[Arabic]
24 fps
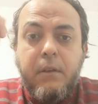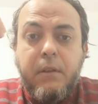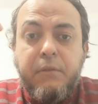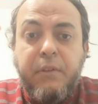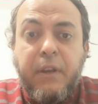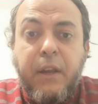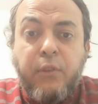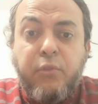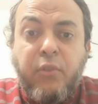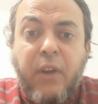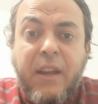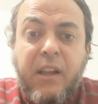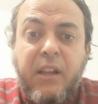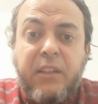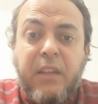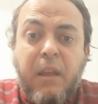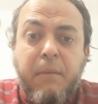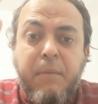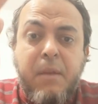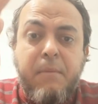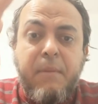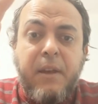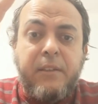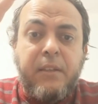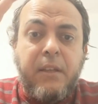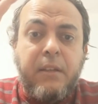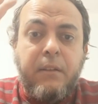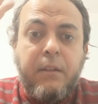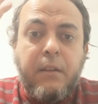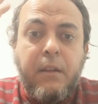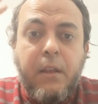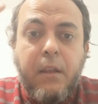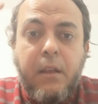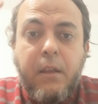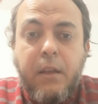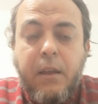فلا تعلق
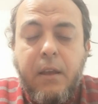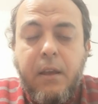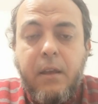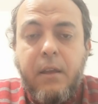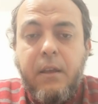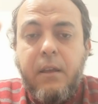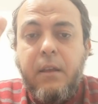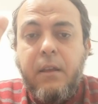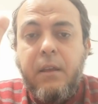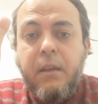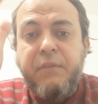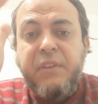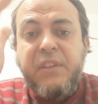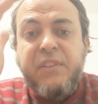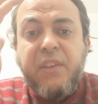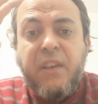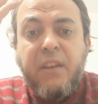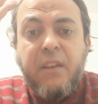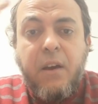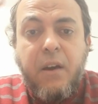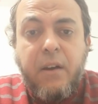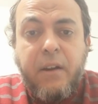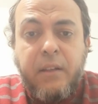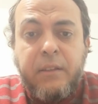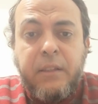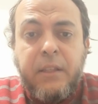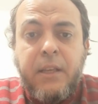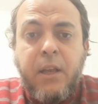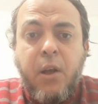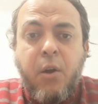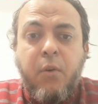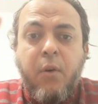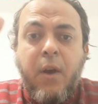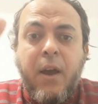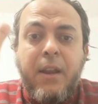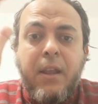تميمة آه، في سيارتك
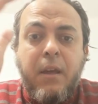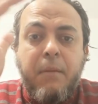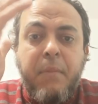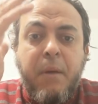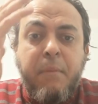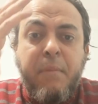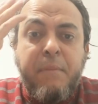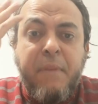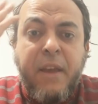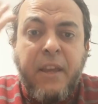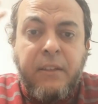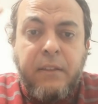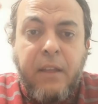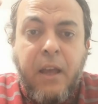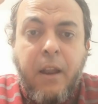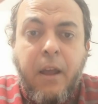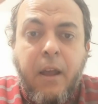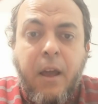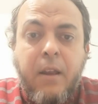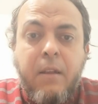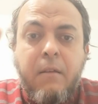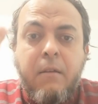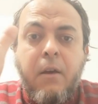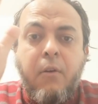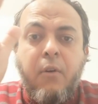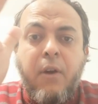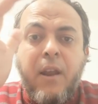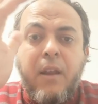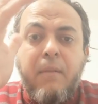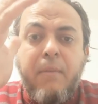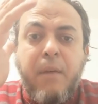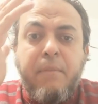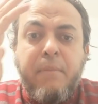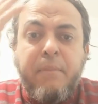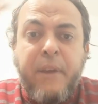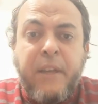او على باب بيت آه، او على باب